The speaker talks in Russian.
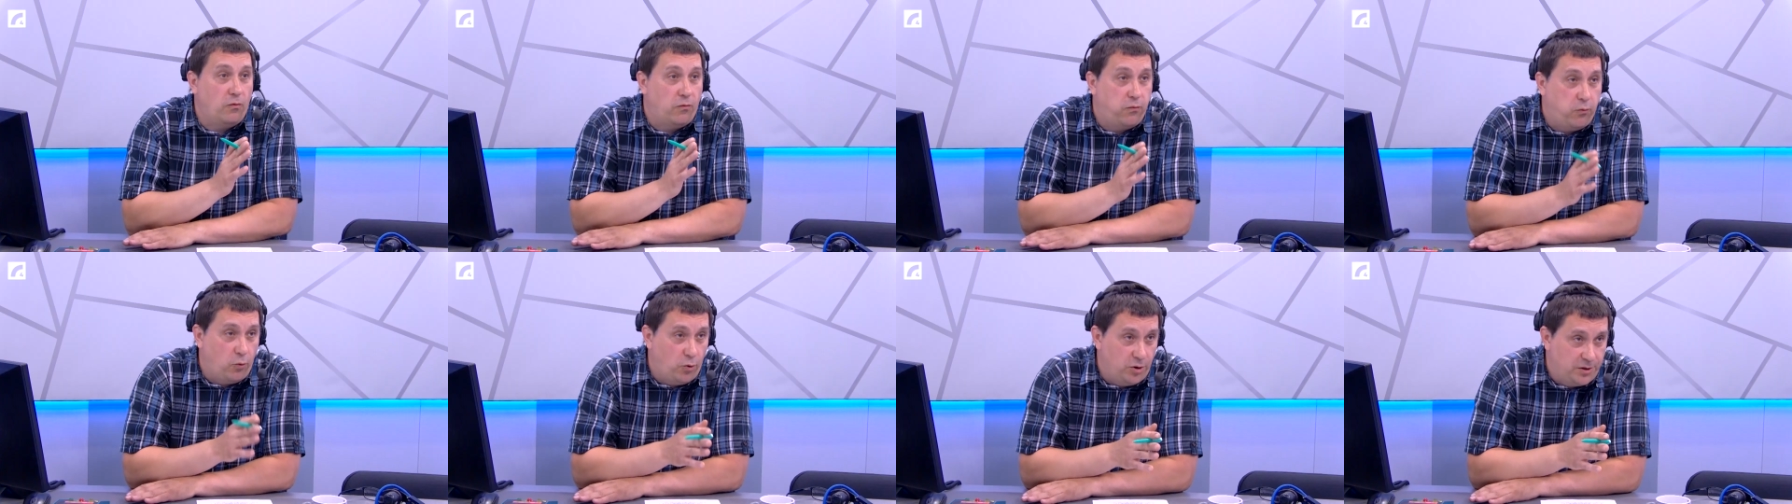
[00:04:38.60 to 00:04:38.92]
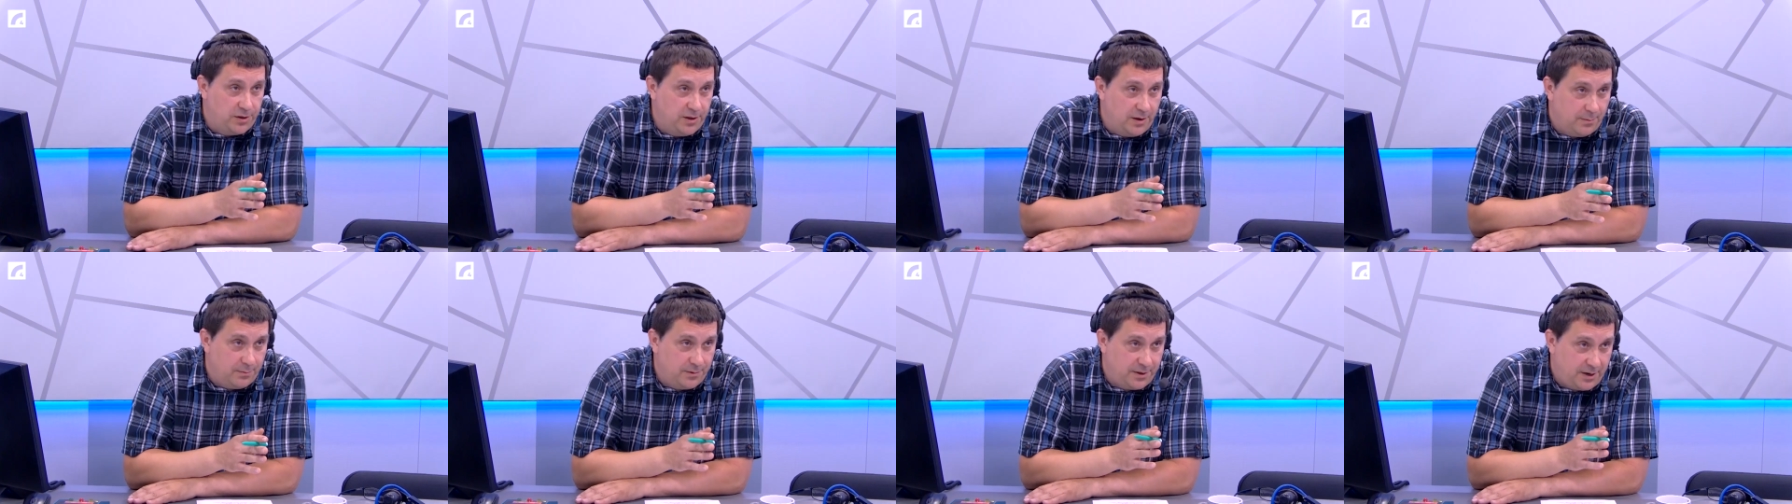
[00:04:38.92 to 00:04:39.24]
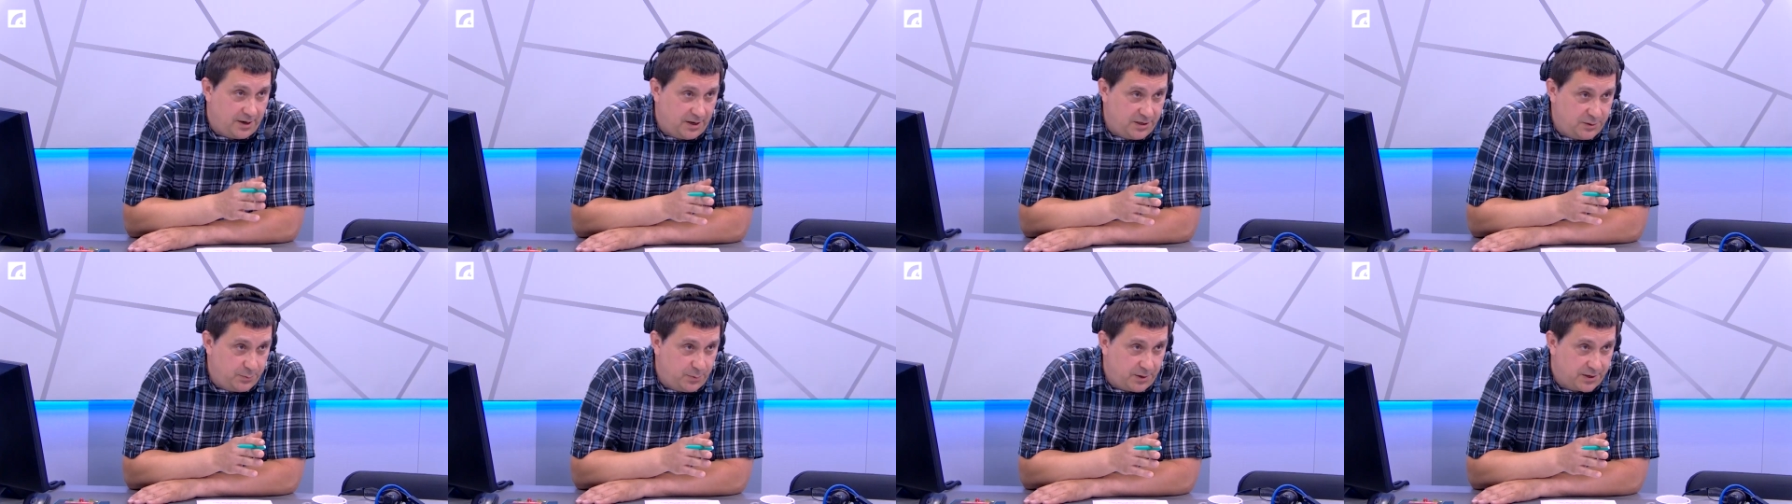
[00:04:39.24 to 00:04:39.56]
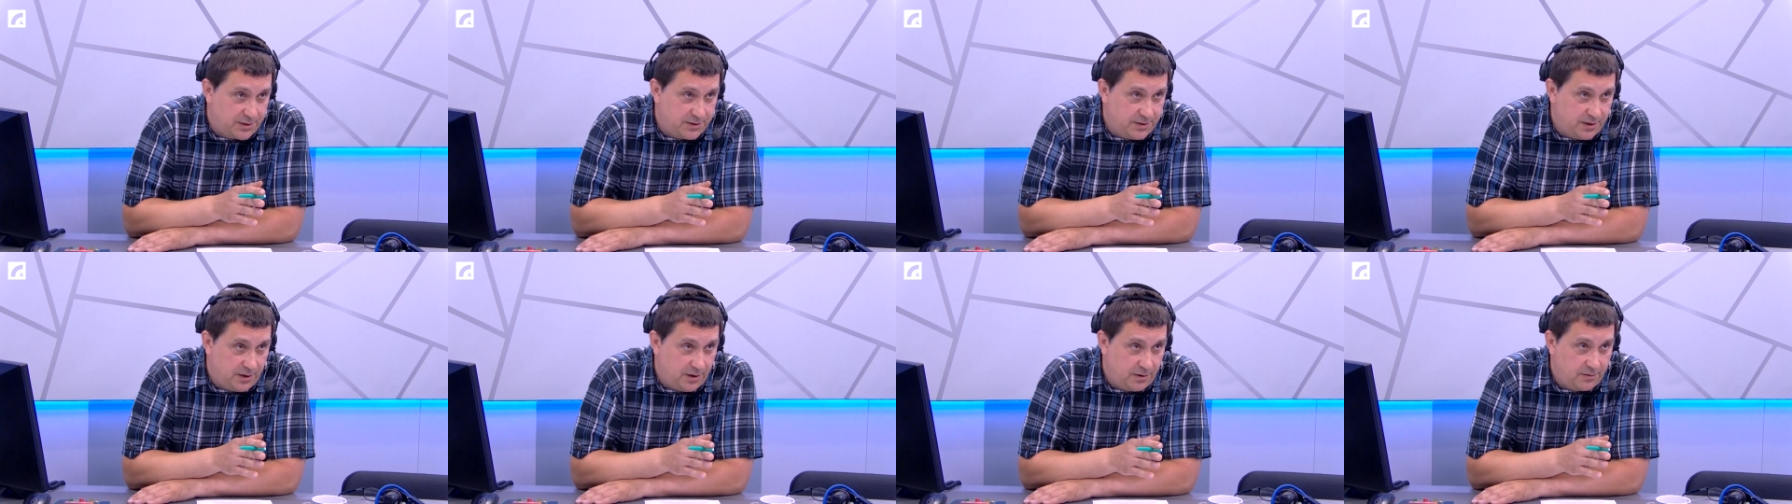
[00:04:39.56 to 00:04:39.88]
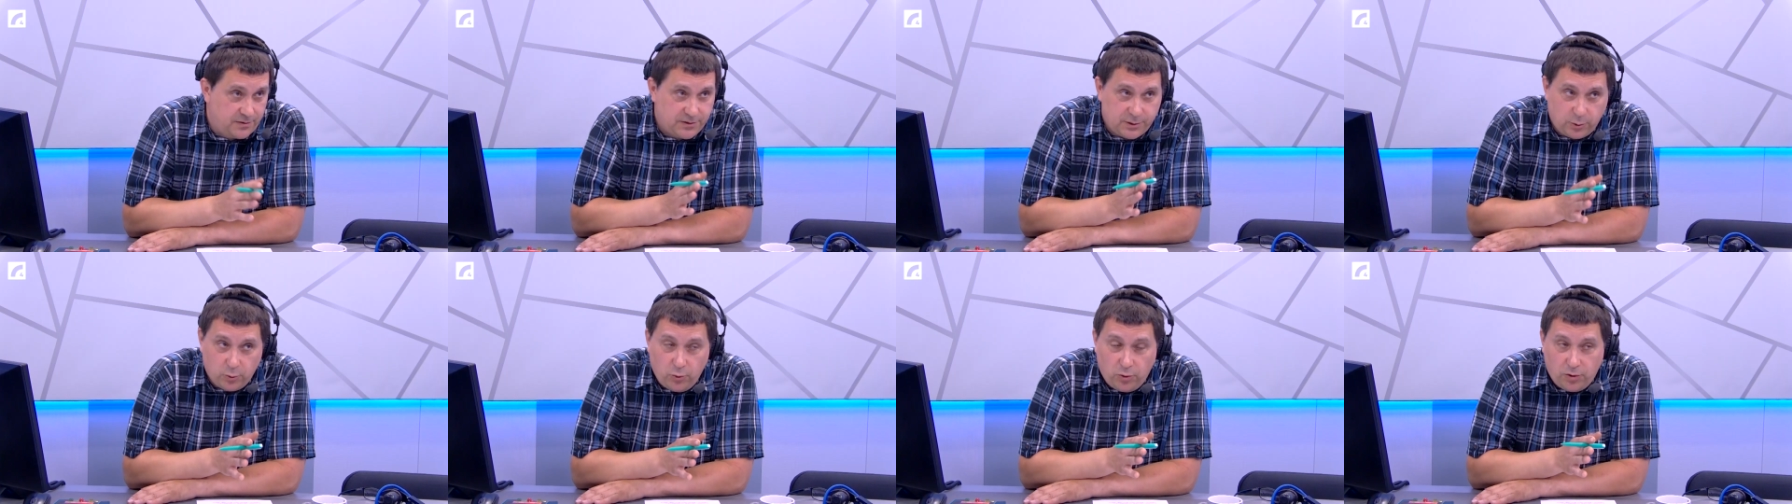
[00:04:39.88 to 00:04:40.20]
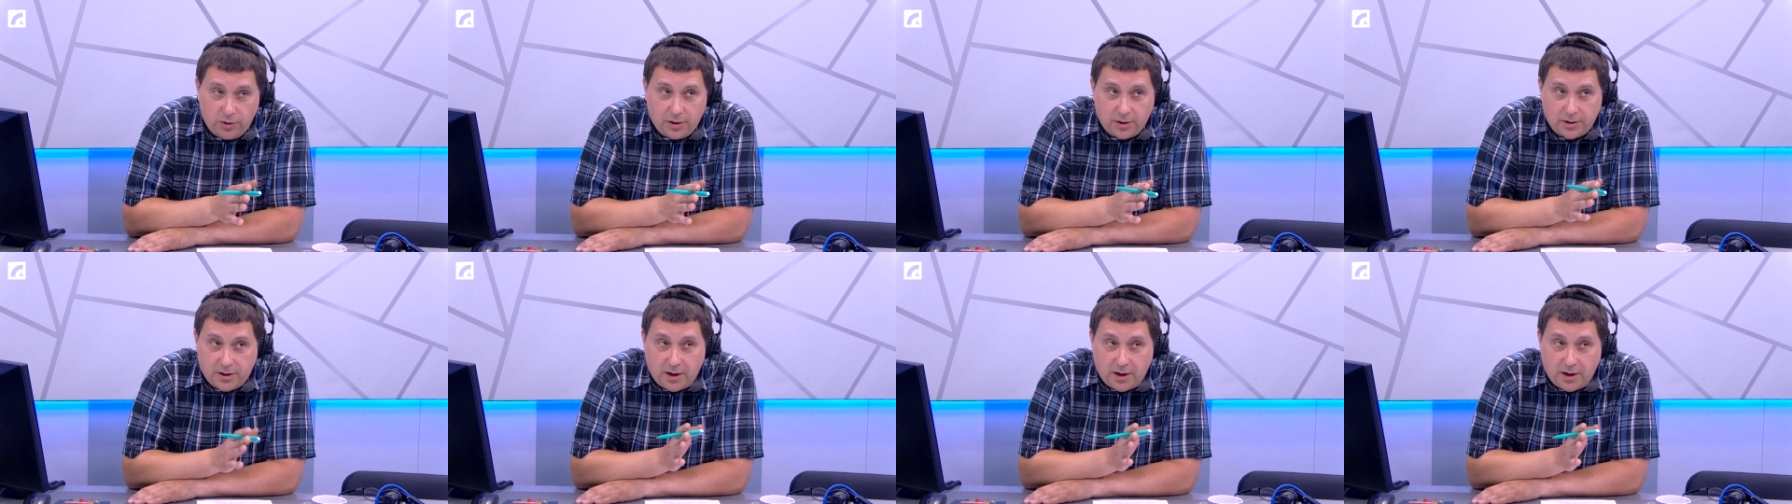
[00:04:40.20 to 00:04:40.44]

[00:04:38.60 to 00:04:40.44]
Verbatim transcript: водном транспорте вслух